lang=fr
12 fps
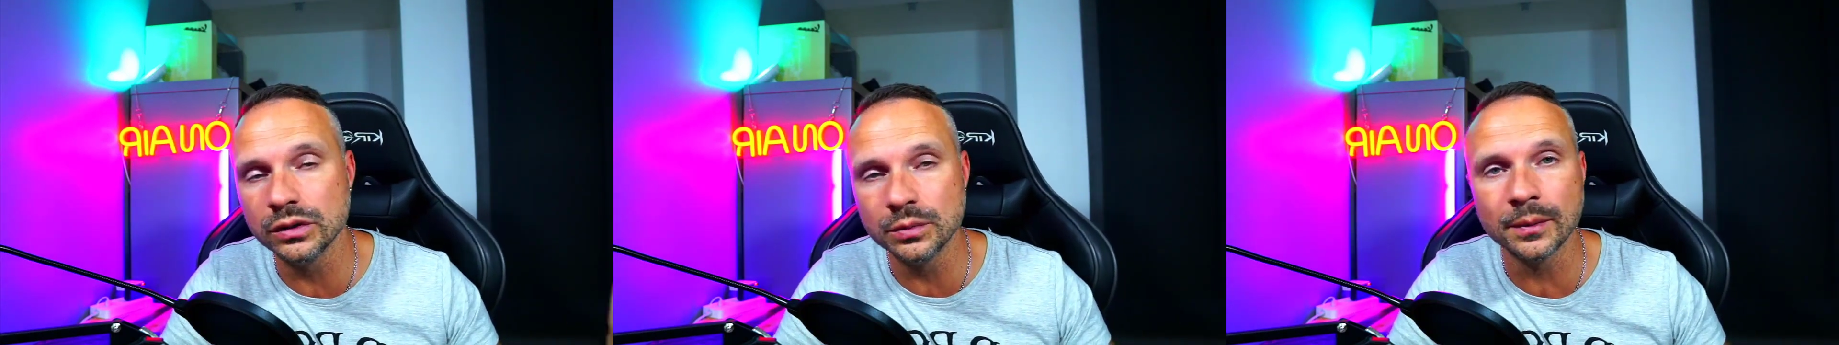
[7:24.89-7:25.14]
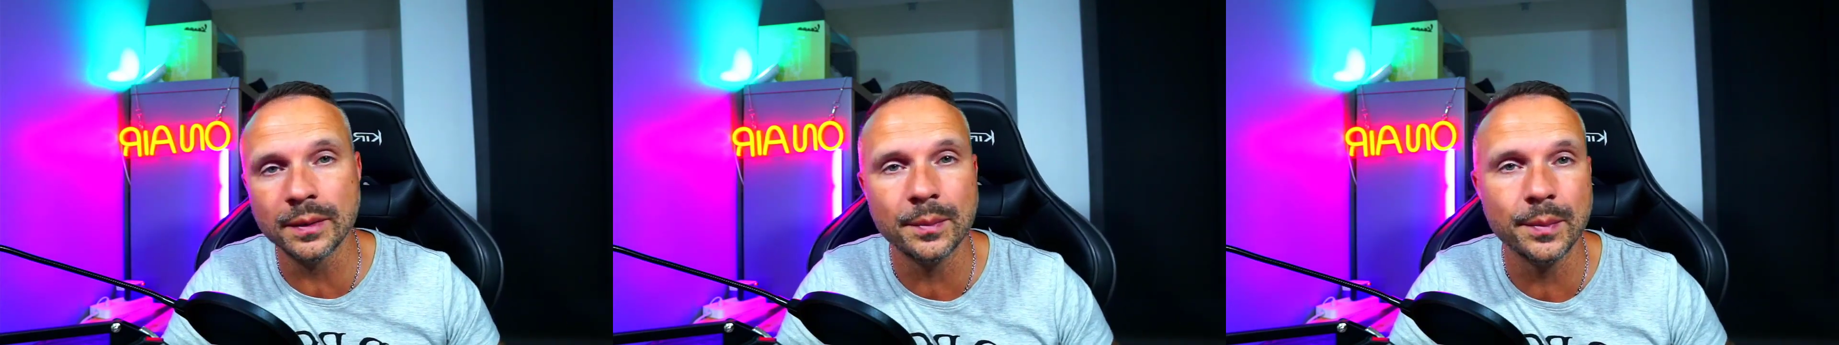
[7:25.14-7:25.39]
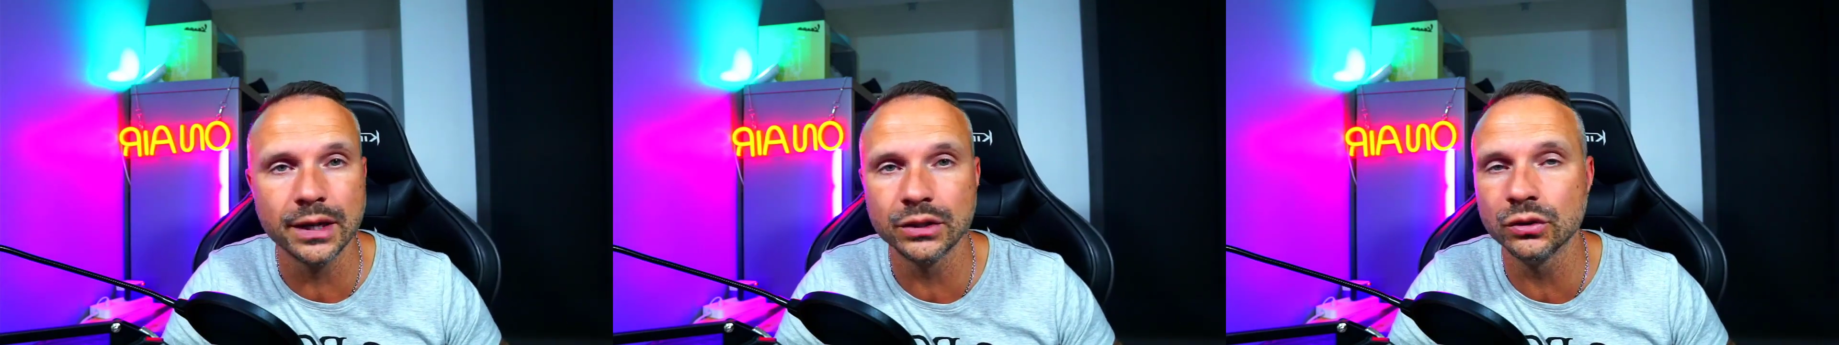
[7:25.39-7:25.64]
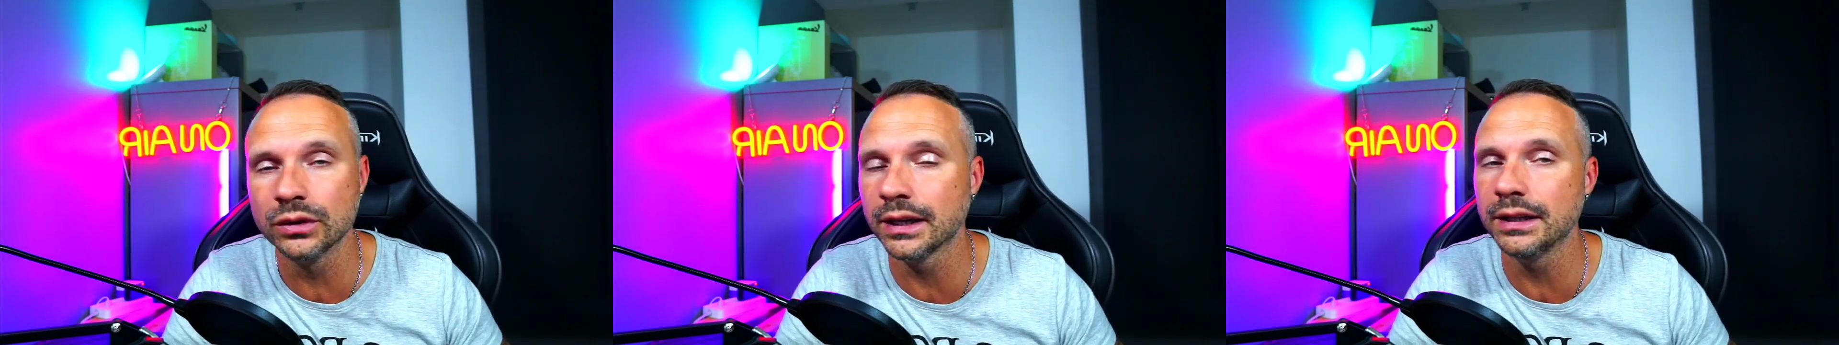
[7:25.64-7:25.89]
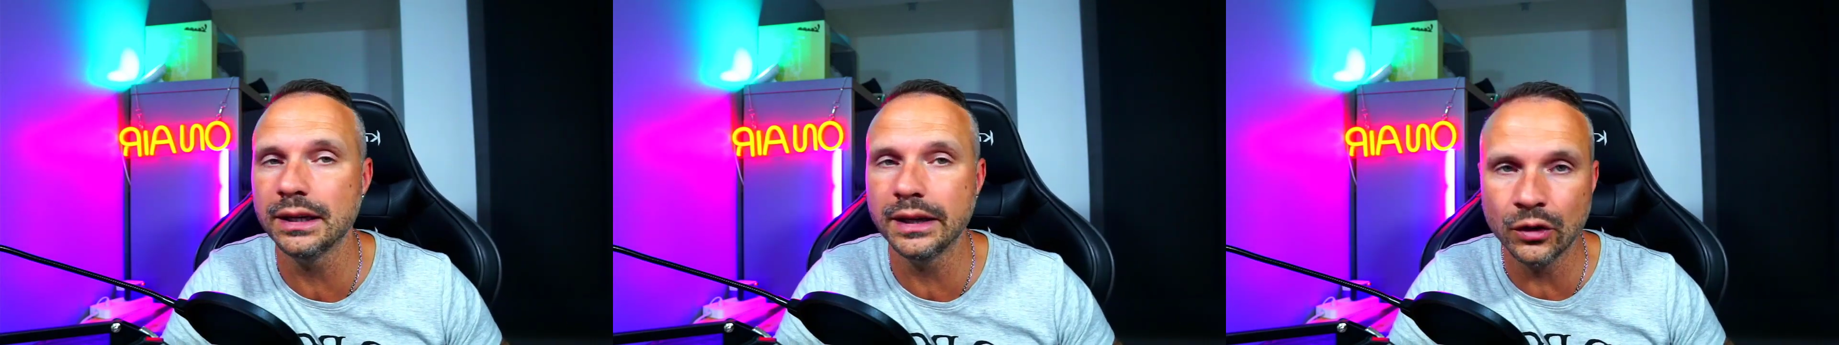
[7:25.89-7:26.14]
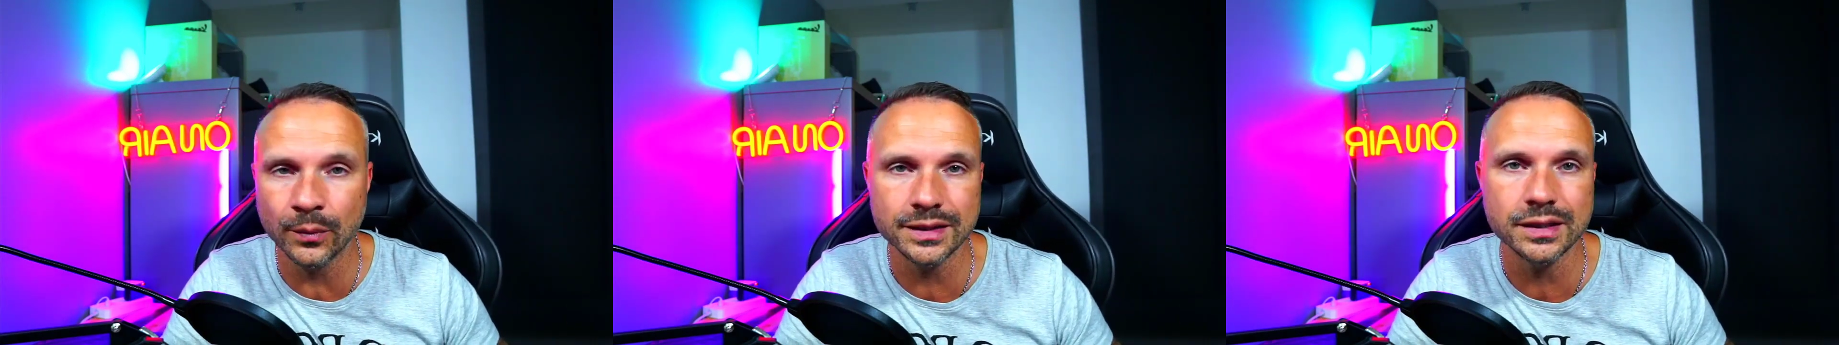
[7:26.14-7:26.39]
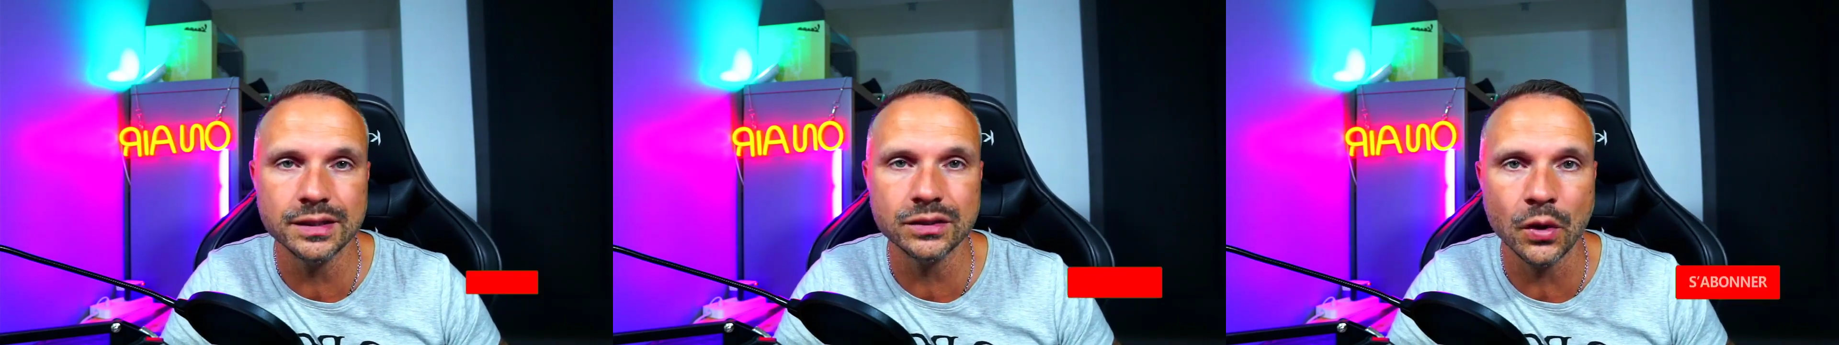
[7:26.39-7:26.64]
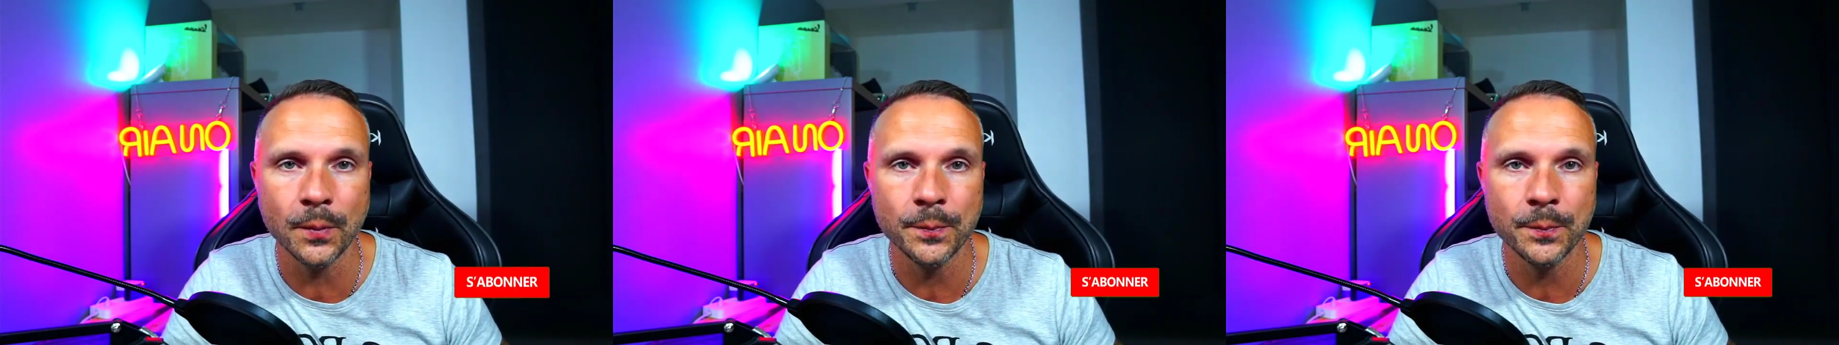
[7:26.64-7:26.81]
pour ma part Node-RED et Home Assistant.